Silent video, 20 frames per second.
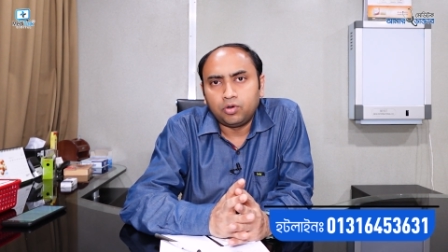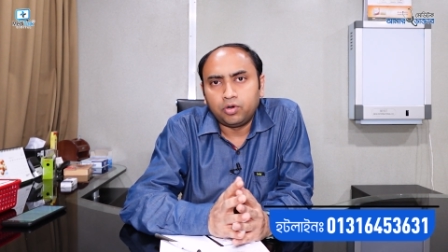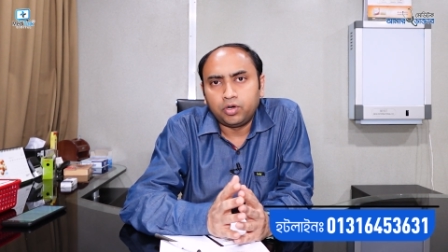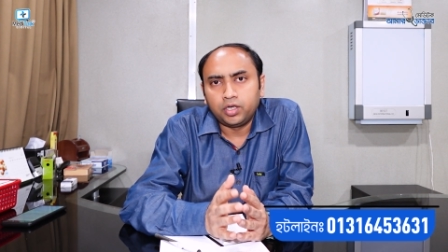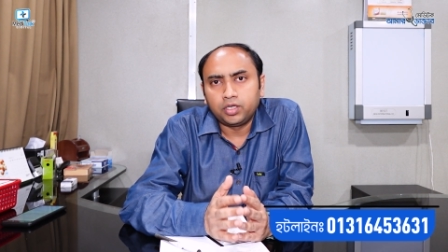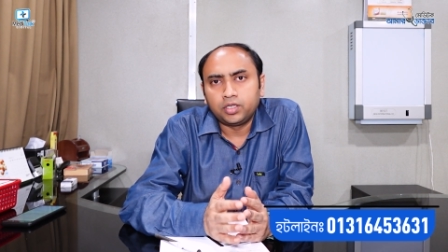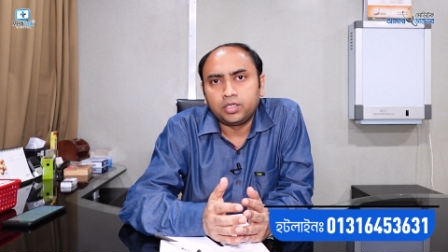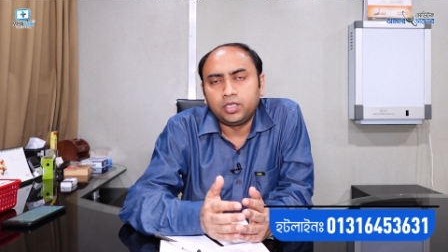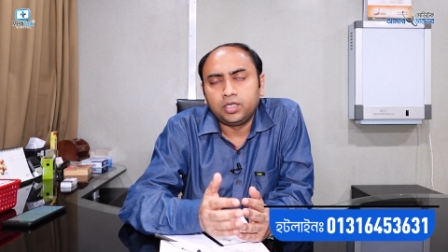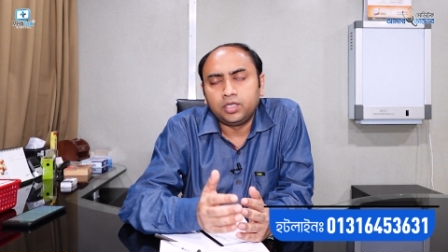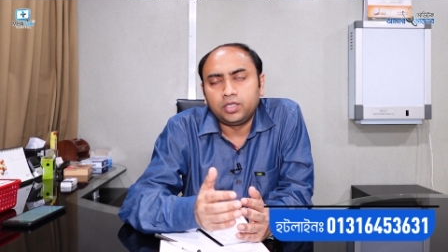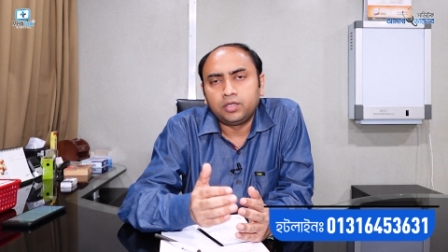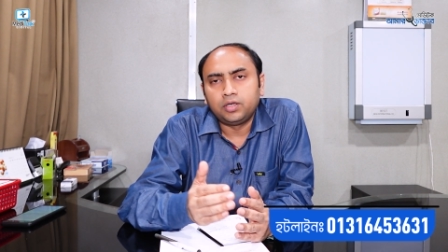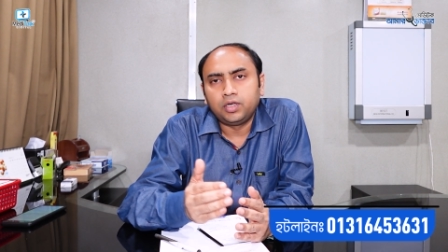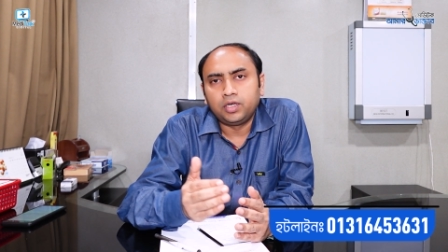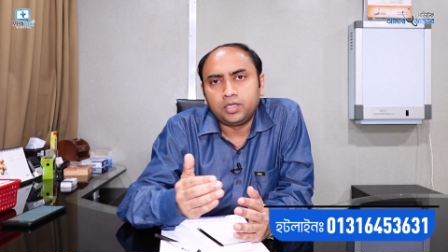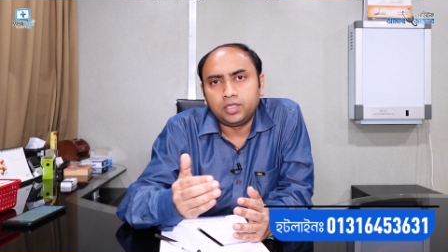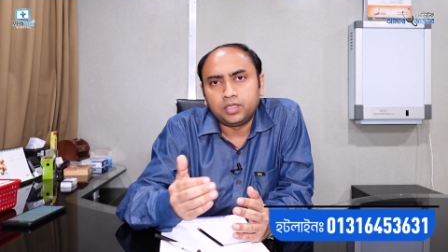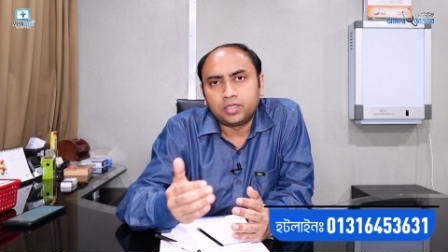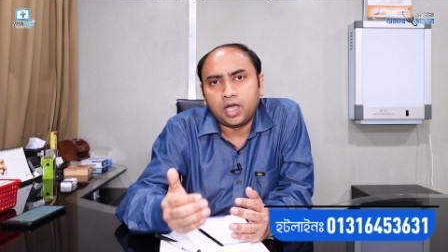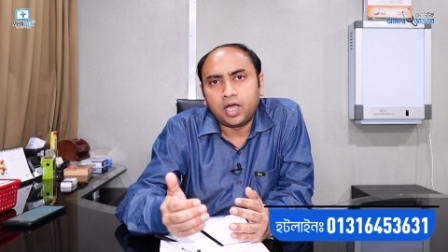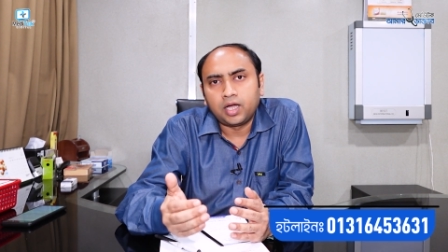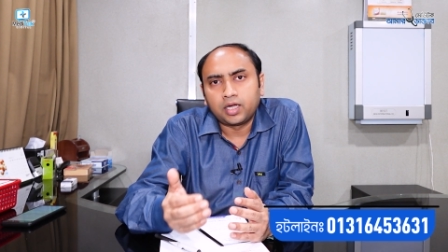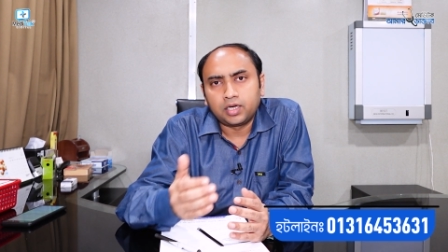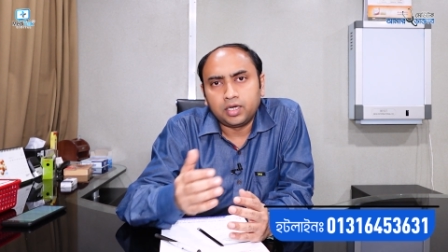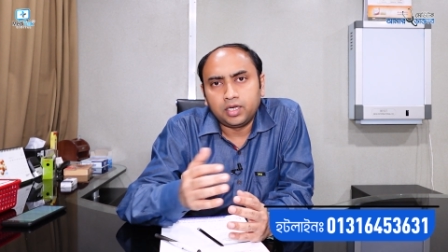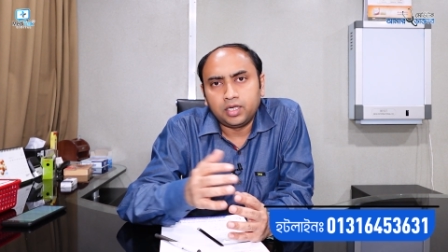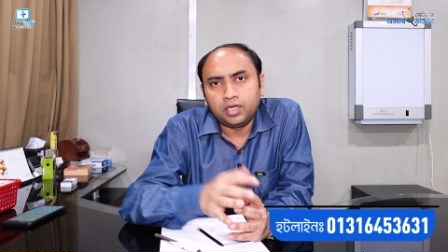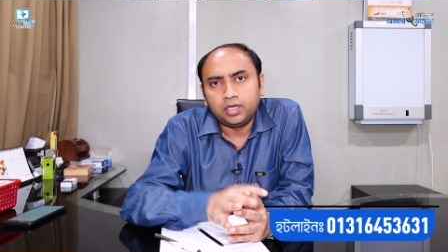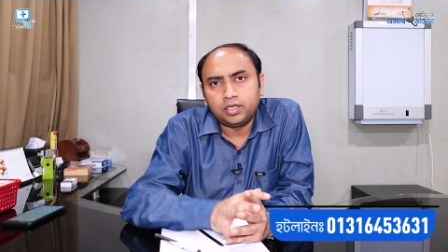অনেক দিন এটি
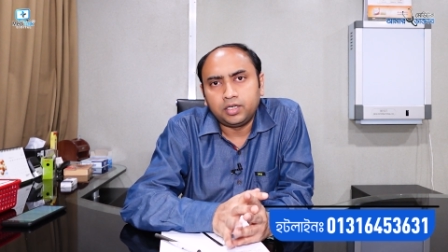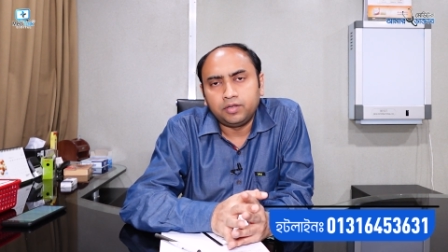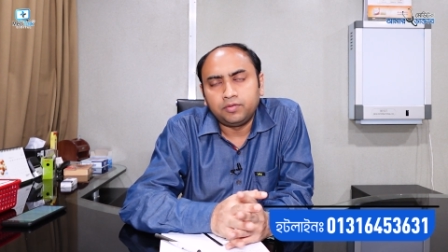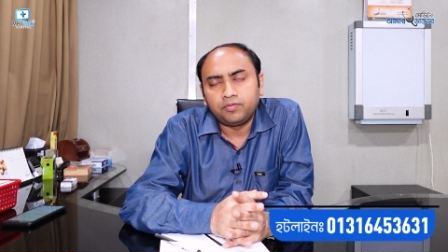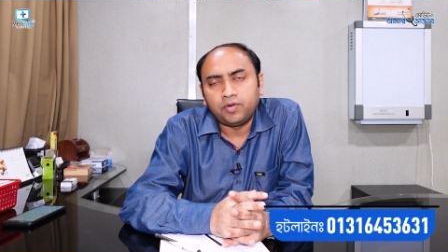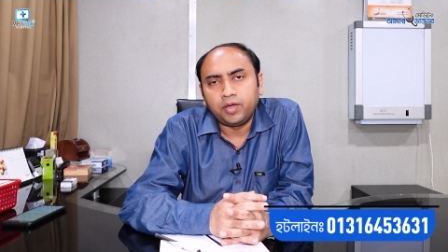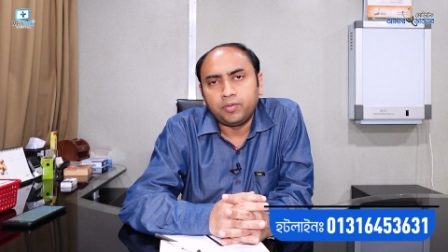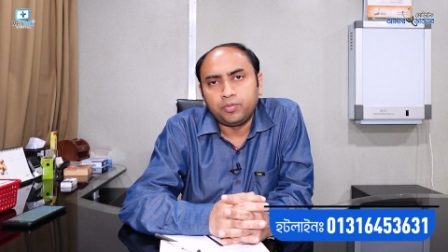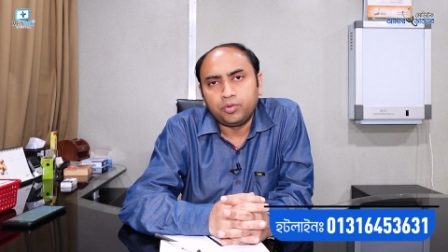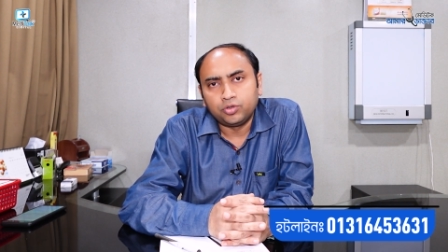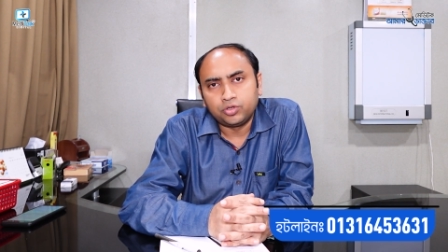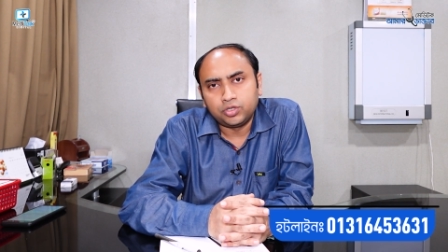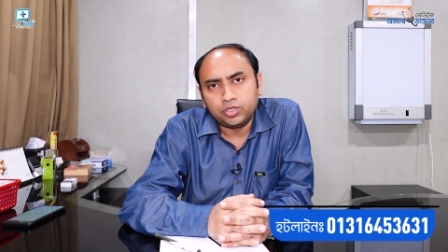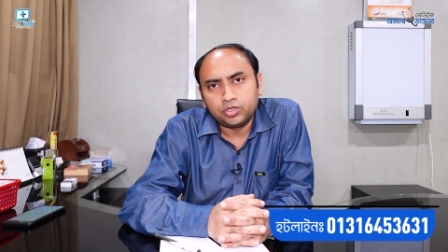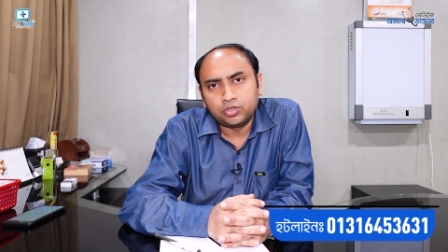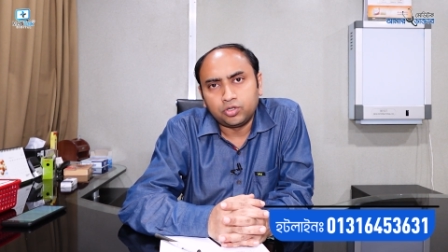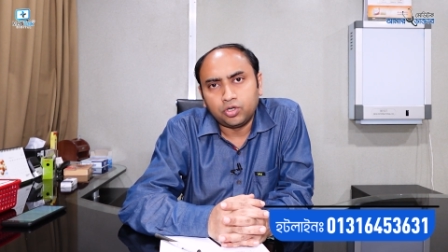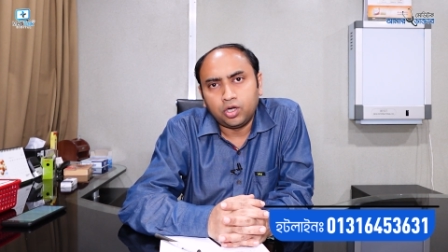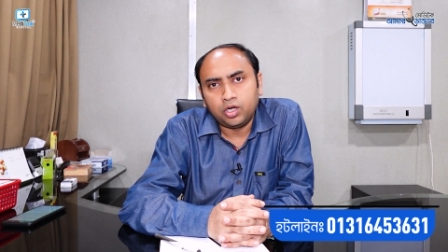থাকলে এটি ফাইব্রোসিস